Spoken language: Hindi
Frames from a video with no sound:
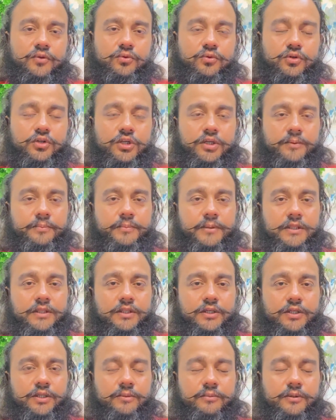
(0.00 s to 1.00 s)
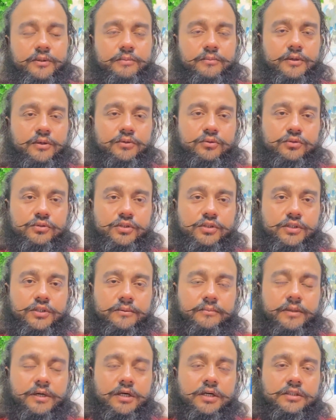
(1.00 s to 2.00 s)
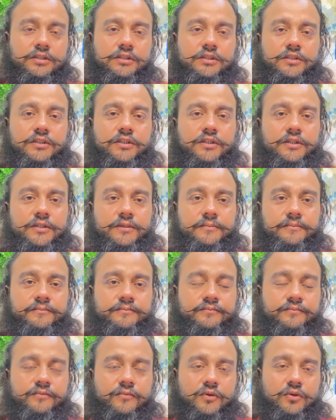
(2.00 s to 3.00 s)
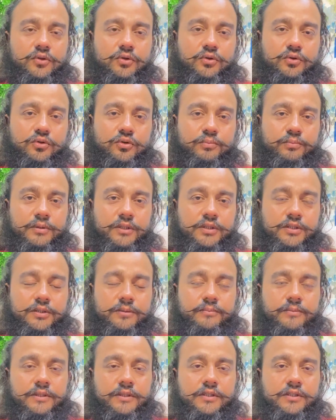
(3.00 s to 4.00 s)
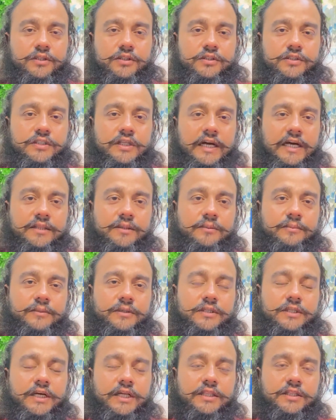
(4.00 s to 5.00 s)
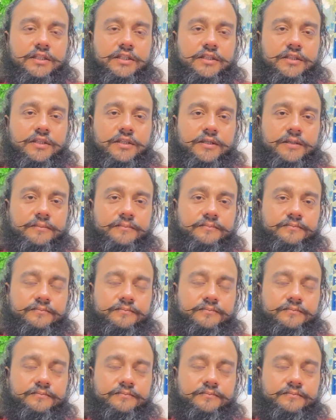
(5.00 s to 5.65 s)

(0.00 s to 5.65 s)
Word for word: उनकी पत्नी भी बहुत ही भक्त थी दोनों पति पत्नी साथ में जाते थे